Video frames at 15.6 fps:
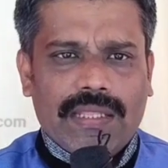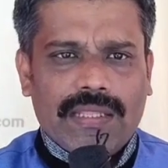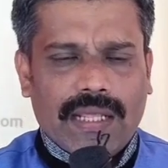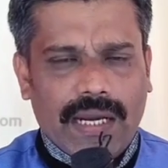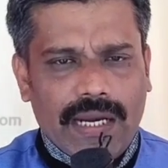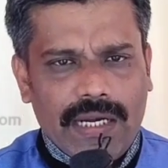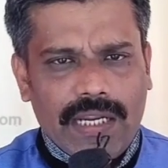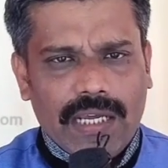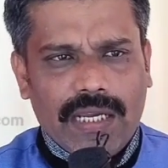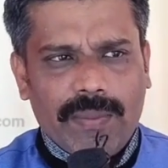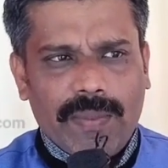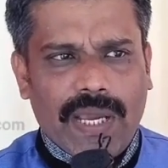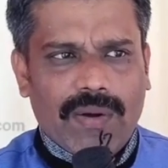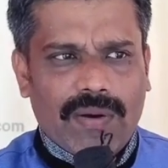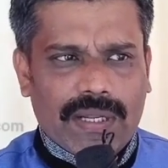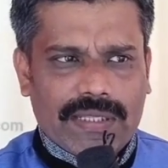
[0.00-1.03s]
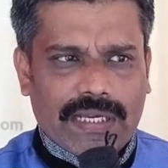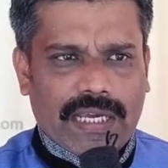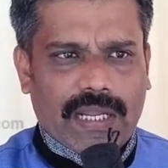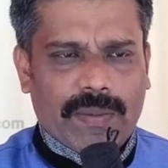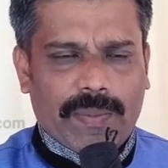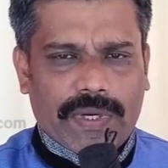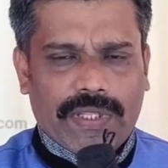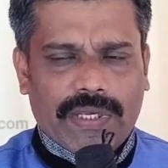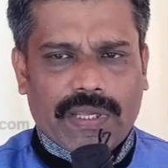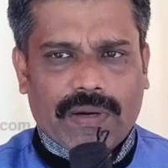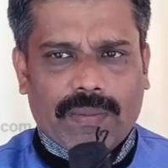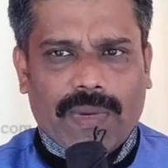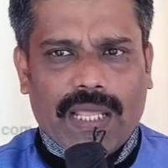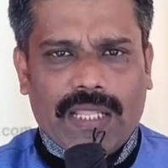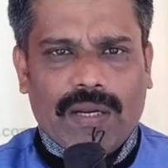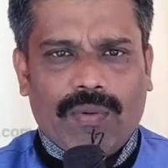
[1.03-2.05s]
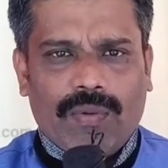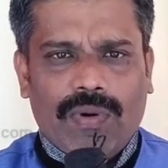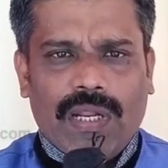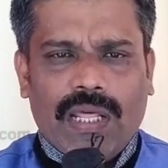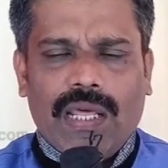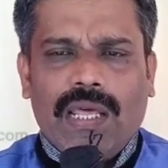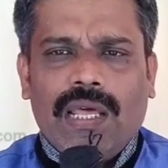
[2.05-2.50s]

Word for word: இந்த ரெண்டுக்குமே அவங்கள தயார்படுத்திக்கணும் அதில் உள்ள